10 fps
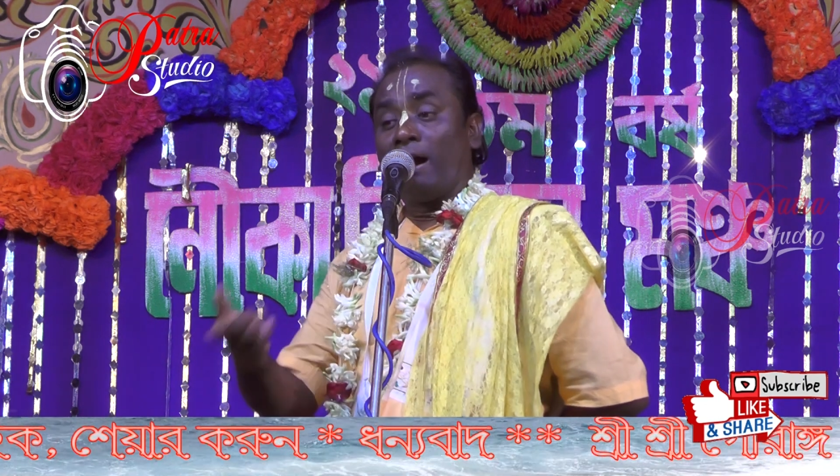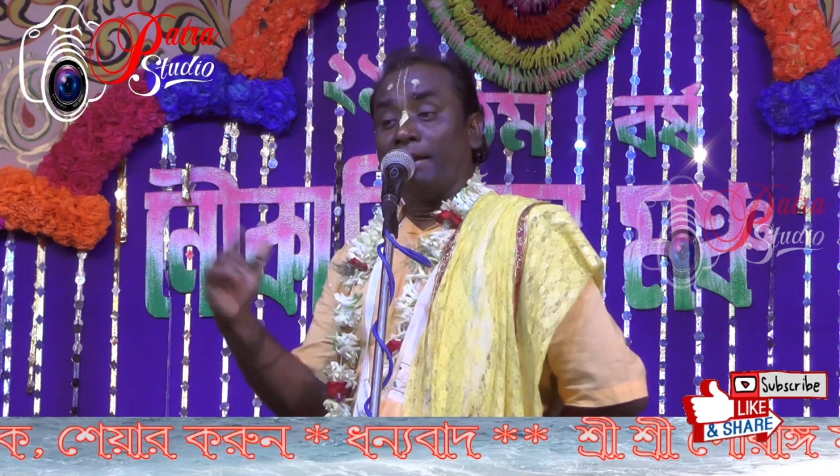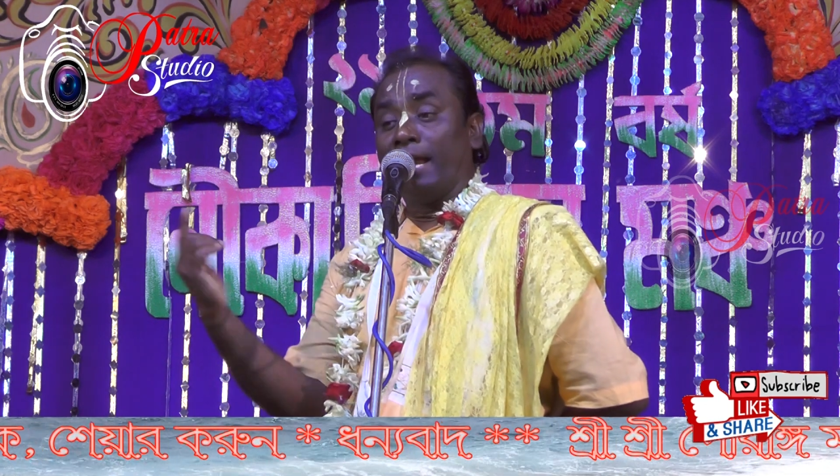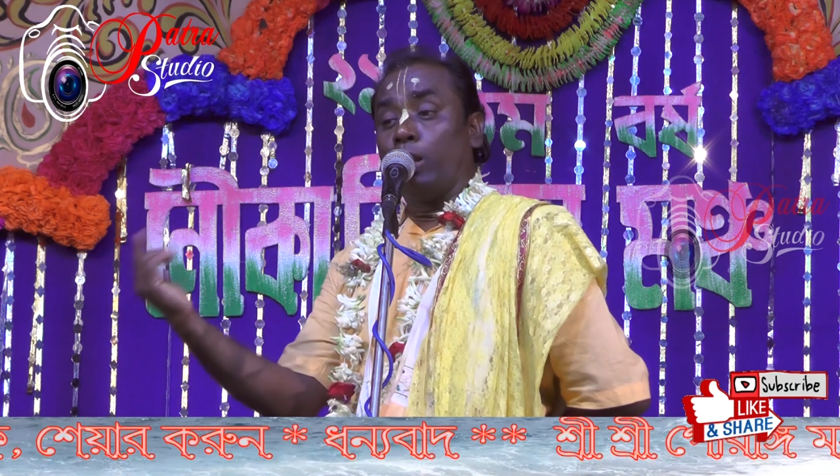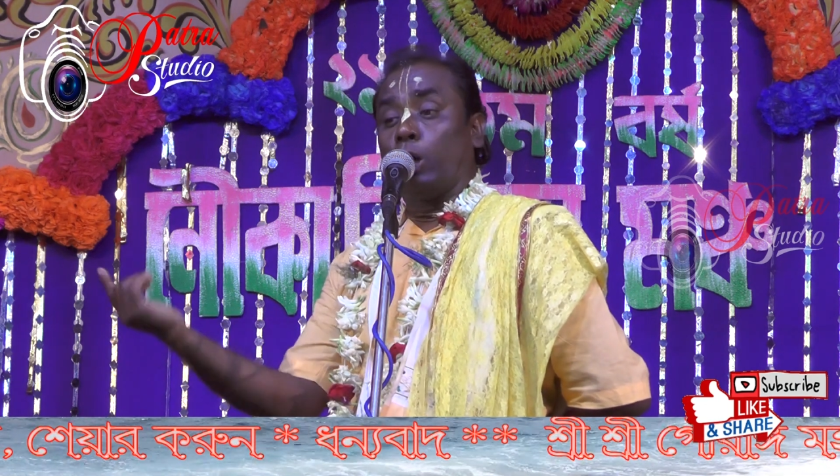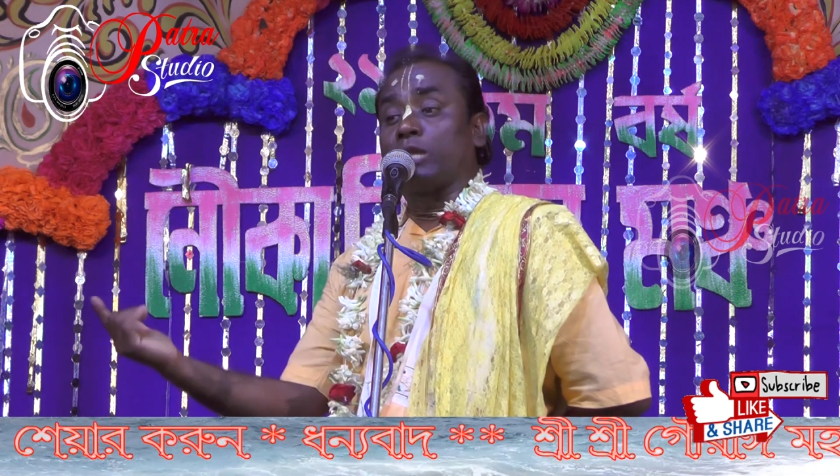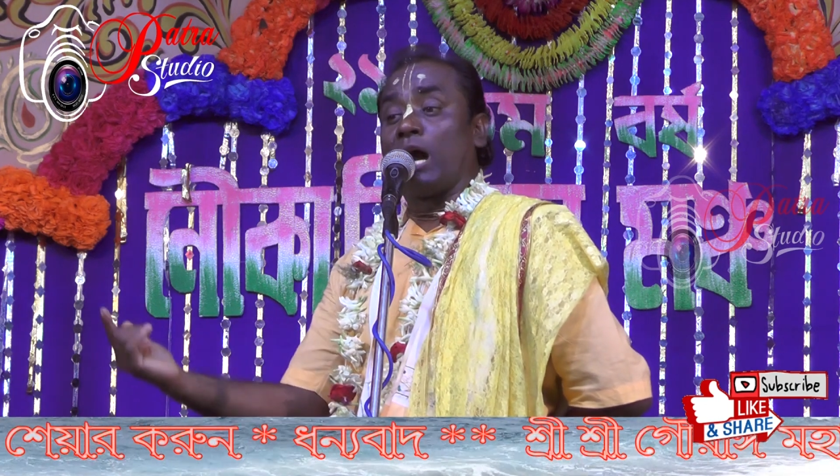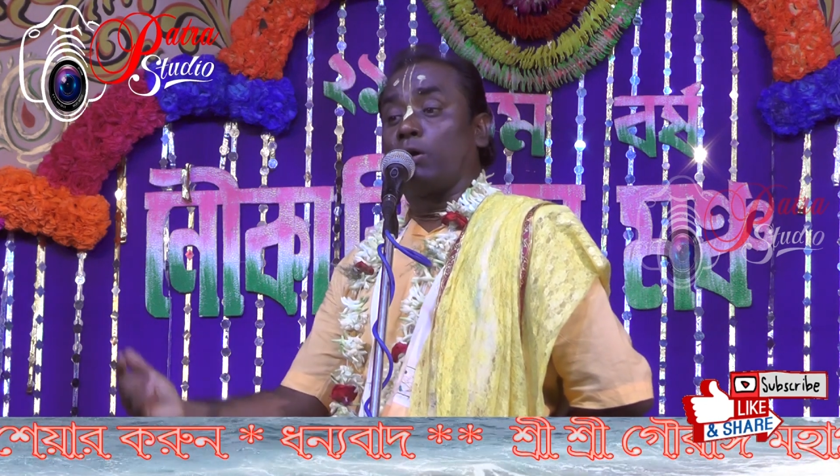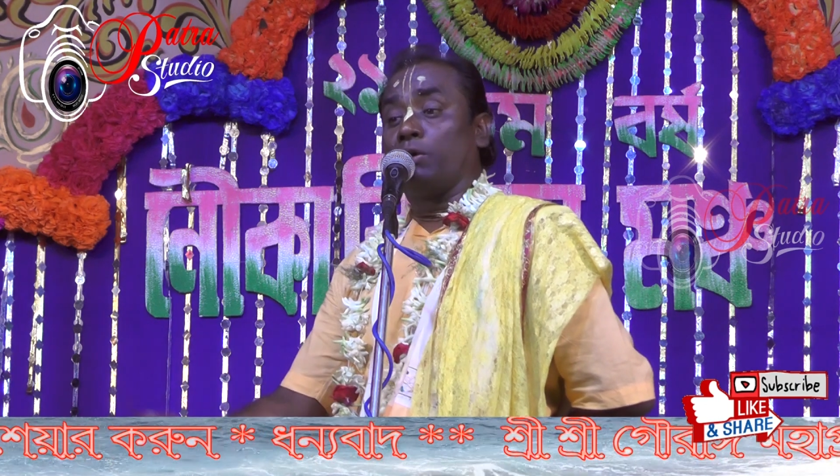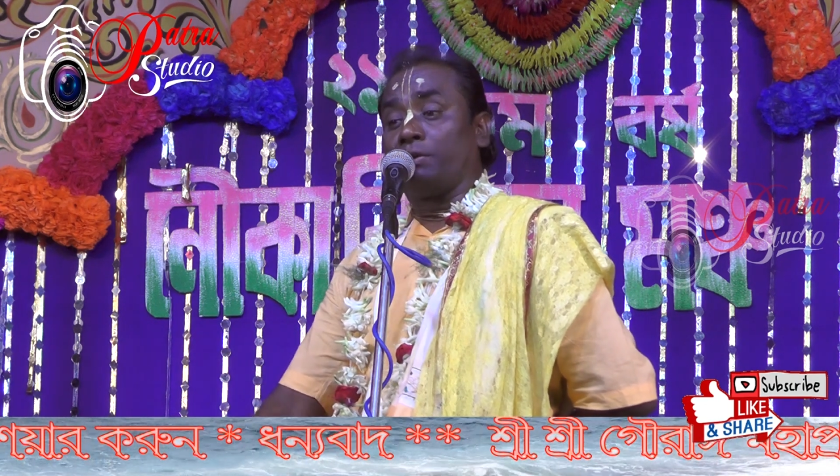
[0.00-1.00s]
বাগানের
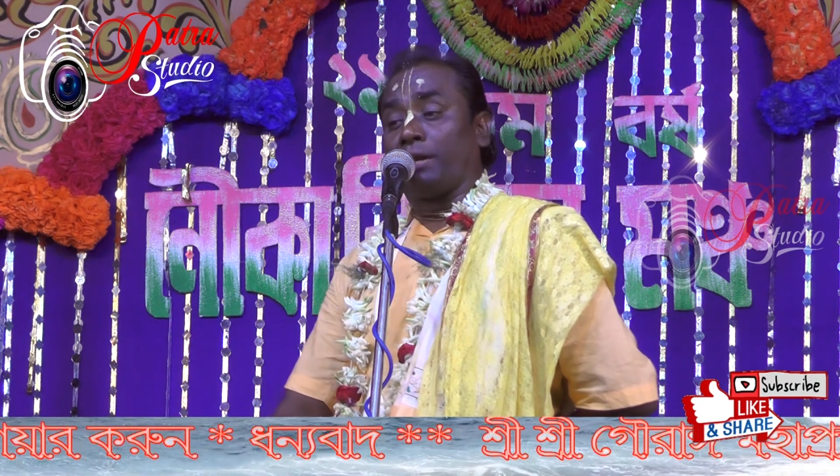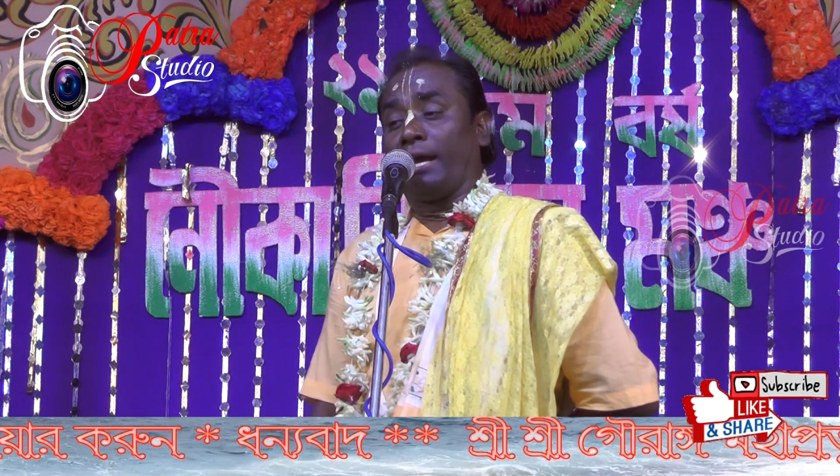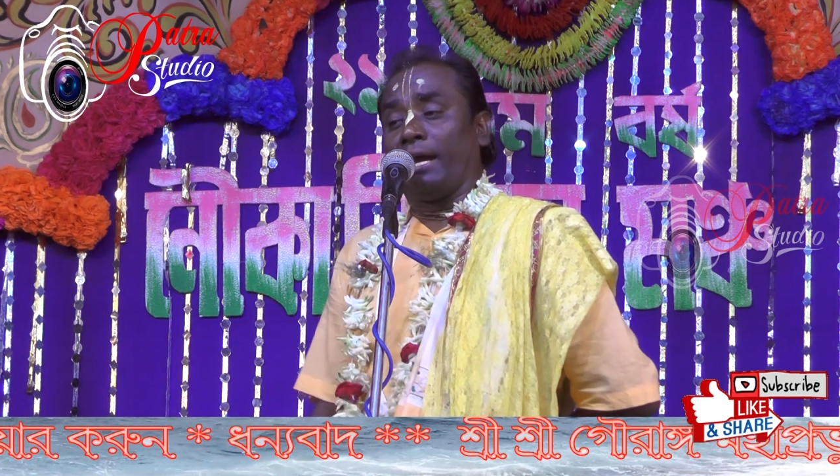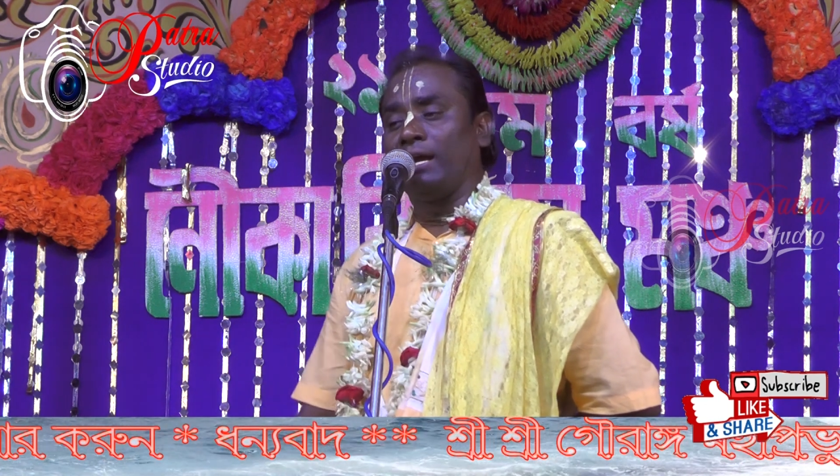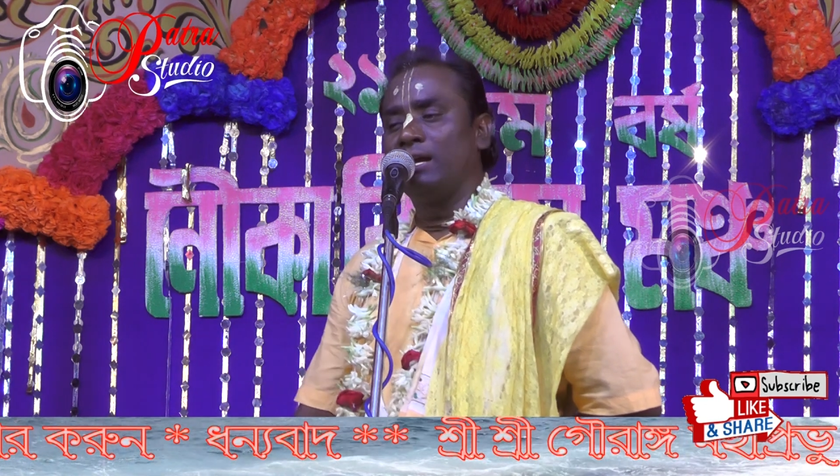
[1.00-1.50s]
লতা কোনটি